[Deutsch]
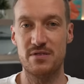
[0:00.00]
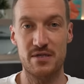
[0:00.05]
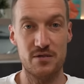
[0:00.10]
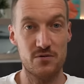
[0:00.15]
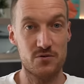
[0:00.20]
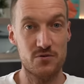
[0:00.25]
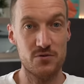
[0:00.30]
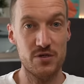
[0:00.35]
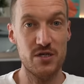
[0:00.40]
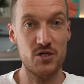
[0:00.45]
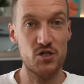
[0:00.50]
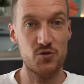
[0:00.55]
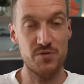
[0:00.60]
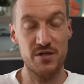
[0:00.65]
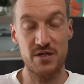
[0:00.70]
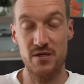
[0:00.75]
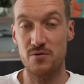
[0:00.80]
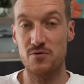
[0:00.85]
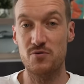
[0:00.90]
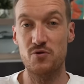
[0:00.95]

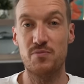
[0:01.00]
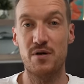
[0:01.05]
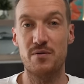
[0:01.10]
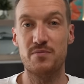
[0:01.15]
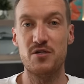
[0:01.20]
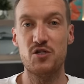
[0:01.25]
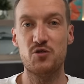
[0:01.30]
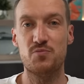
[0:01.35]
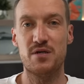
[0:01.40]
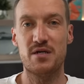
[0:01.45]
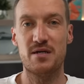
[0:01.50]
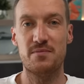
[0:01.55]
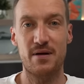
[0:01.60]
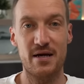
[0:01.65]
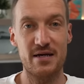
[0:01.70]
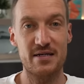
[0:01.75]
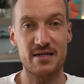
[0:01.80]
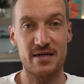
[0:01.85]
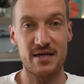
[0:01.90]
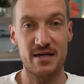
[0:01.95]
Serotoninspiegel und Dopaminspiegel
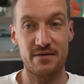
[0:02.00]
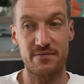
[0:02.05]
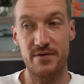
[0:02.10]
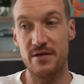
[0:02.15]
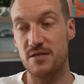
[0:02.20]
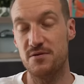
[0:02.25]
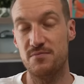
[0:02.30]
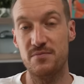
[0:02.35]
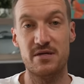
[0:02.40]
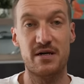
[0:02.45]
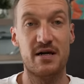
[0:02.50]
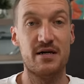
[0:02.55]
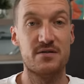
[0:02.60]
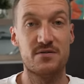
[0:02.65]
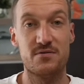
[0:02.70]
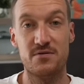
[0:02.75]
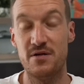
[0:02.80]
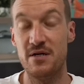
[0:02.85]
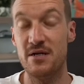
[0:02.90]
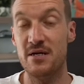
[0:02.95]
beitragen. Wenn ich mich
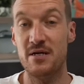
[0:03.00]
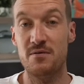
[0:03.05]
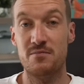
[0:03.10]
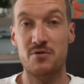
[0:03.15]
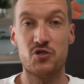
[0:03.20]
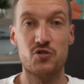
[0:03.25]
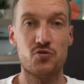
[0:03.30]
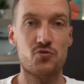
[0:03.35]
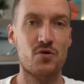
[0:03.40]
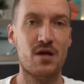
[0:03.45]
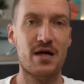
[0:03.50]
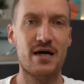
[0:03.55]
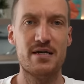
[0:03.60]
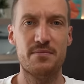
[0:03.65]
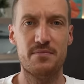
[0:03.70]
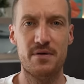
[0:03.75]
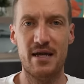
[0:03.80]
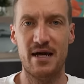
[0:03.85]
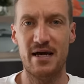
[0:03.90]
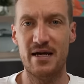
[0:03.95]
also mit Schokolade
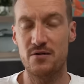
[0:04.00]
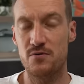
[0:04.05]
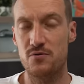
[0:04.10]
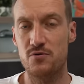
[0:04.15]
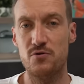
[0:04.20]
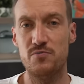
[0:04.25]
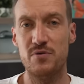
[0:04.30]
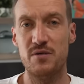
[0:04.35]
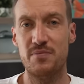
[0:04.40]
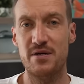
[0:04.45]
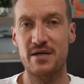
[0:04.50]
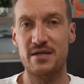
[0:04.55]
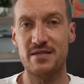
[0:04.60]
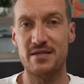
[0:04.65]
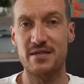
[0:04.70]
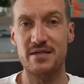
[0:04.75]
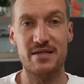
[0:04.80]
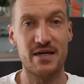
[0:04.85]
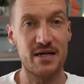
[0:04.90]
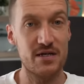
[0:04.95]
belade und
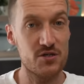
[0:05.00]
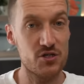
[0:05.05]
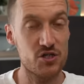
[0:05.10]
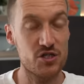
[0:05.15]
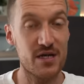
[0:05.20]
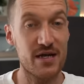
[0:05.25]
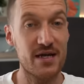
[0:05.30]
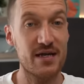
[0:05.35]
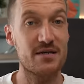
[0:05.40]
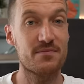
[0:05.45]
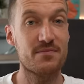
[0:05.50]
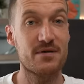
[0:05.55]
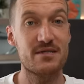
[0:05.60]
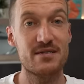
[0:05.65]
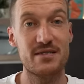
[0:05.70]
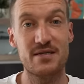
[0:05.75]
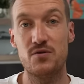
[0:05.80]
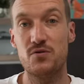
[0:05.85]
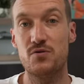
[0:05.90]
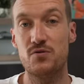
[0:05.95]
Gummibärchen, dann steigt mein
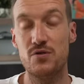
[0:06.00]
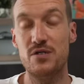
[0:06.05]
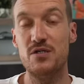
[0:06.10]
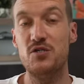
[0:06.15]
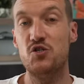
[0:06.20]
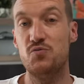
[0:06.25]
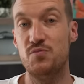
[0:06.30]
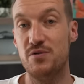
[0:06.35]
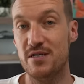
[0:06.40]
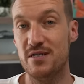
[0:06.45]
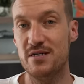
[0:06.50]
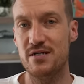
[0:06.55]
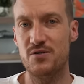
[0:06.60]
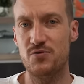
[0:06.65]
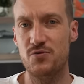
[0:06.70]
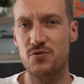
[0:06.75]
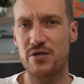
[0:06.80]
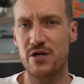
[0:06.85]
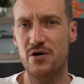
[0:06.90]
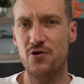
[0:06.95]
Serotoninspiegel
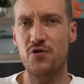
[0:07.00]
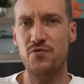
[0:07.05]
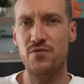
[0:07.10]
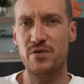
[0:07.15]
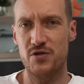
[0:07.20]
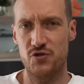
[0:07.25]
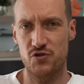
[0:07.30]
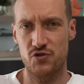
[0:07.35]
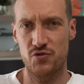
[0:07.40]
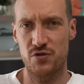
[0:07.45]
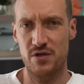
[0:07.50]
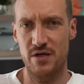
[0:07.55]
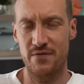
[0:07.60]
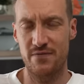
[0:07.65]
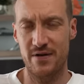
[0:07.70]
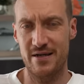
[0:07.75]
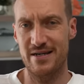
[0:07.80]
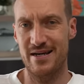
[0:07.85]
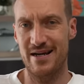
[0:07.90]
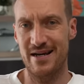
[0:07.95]
natürlich auch wieder ein Stück
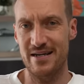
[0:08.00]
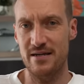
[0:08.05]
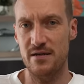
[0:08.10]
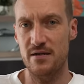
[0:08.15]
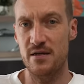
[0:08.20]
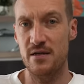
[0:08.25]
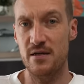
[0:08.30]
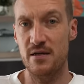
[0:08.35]
weit an.